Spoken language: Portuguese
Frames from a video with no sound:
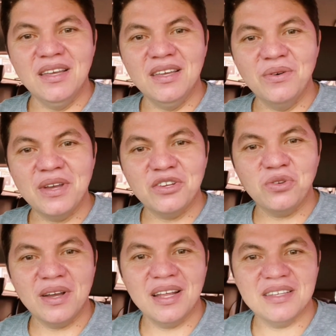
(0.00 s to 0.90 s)
E eu quero
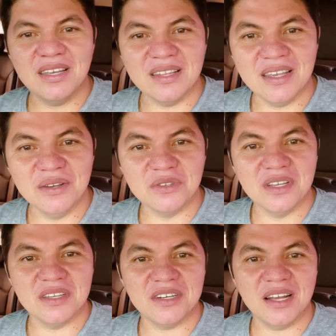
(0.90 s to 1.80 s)
só agradecer a Deus,
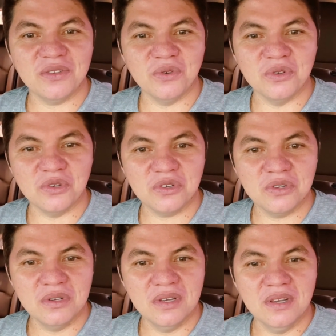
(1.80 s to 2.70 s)
desejar a todos